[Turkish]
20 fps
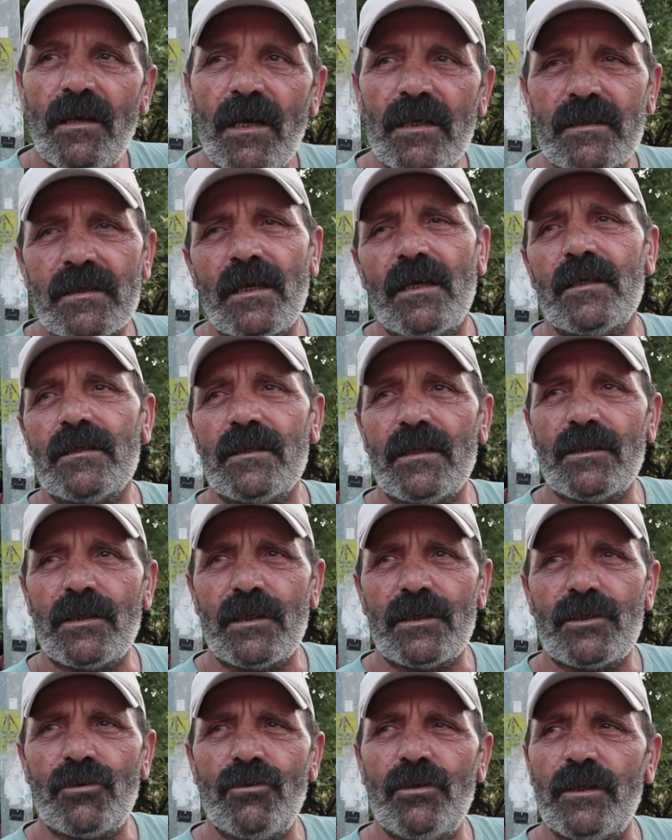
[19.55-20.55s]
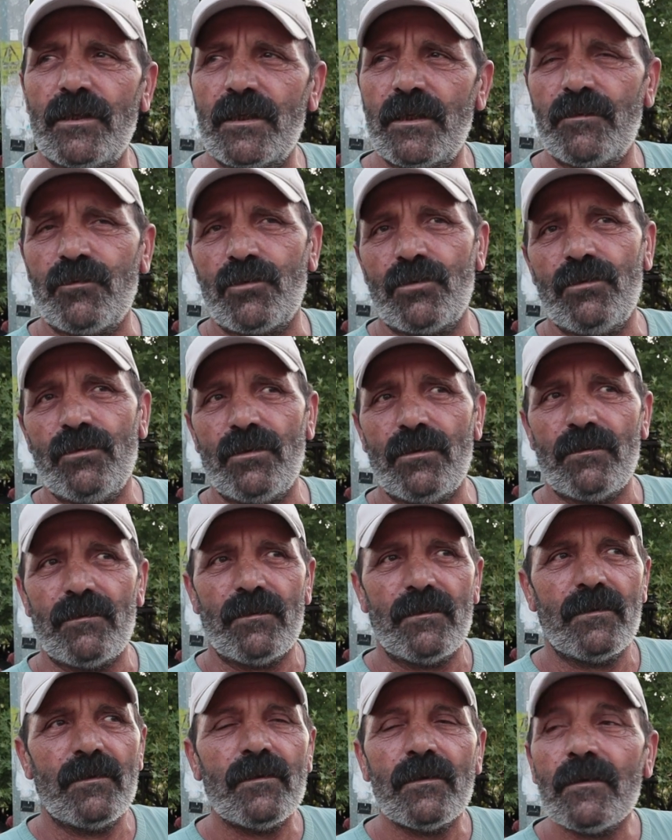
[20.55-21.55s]
Ha, sadece tek söyleyeceğim şudur.
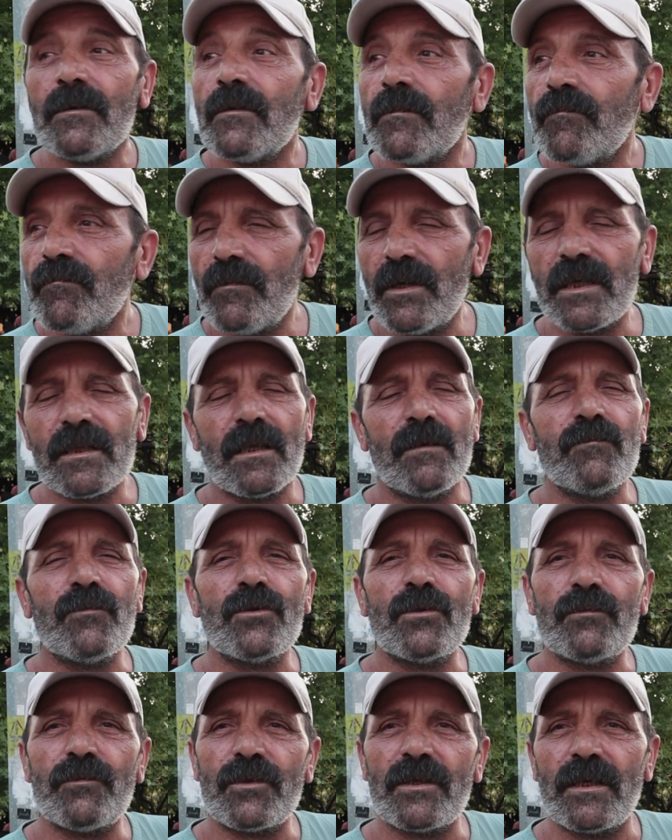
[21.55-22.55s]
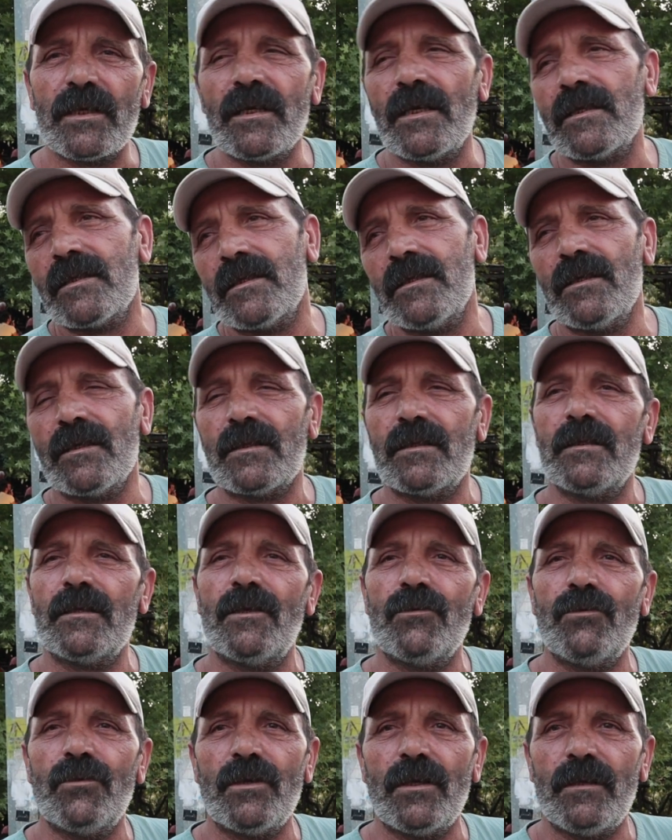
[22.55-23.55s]
Meydan bulur burada gelsin yaksın
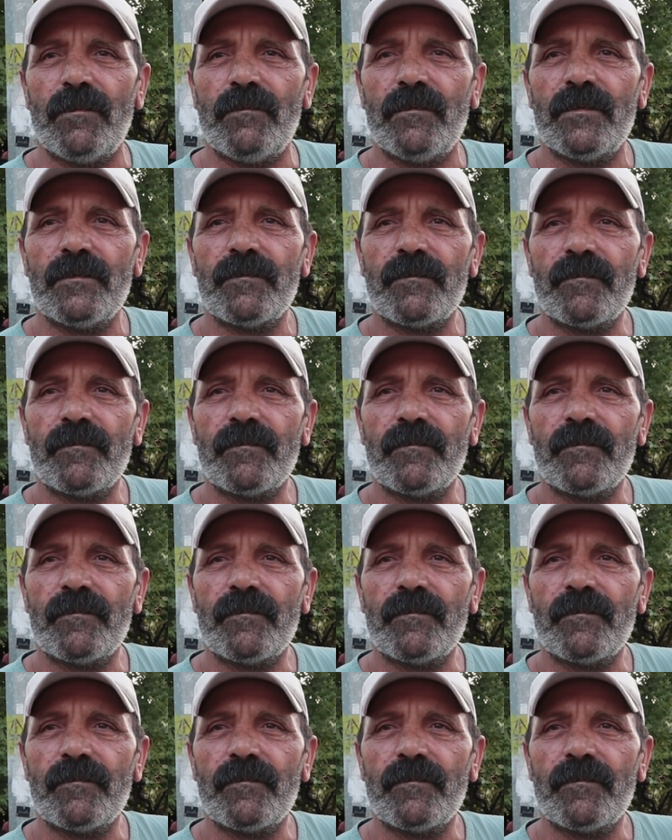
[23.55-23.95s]
da görelim.